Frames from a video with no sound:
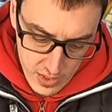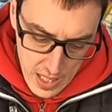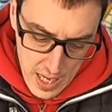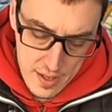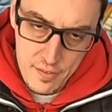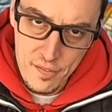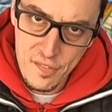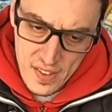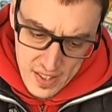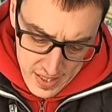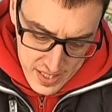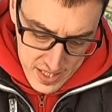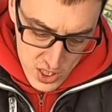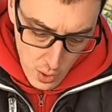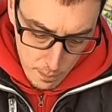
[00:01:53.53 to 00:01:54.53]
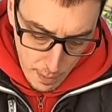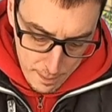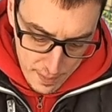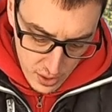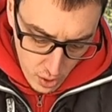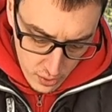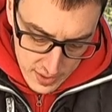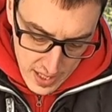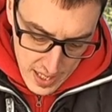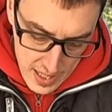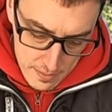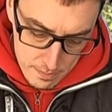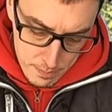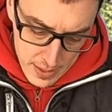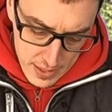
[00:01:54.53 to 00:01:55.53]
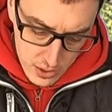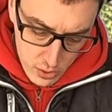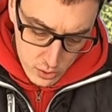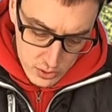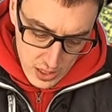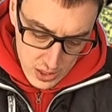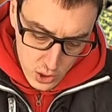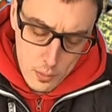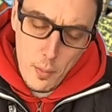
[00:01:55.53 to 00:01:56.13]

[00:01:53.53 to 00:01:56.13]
E infine zio Paperone e il bricco del